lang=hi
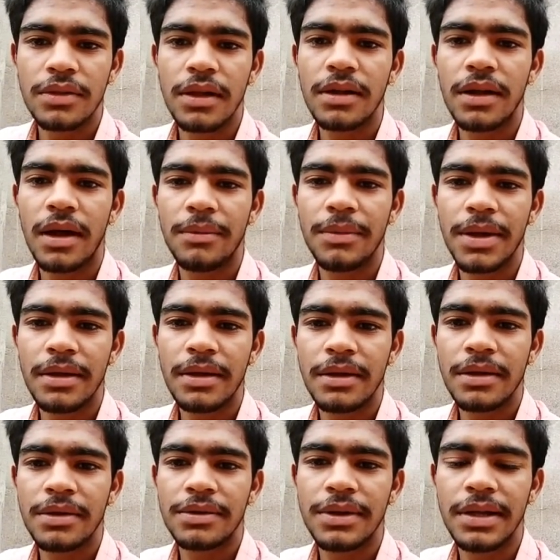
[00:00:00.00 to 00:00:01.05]
सर हमें
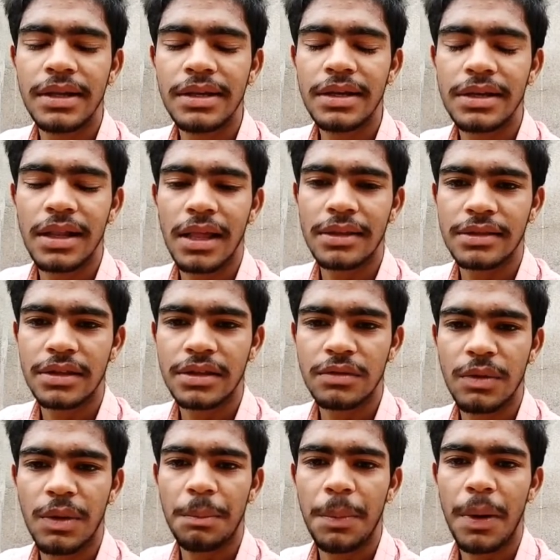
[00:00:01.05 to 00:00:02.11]
डेली की
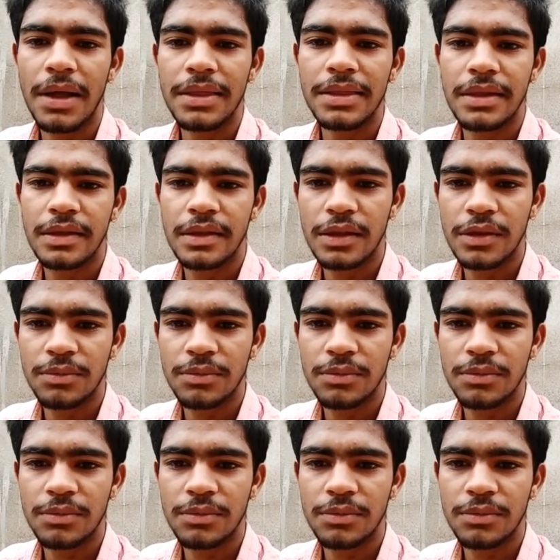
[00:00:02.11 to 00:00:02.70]
क्लासेस में पाँच या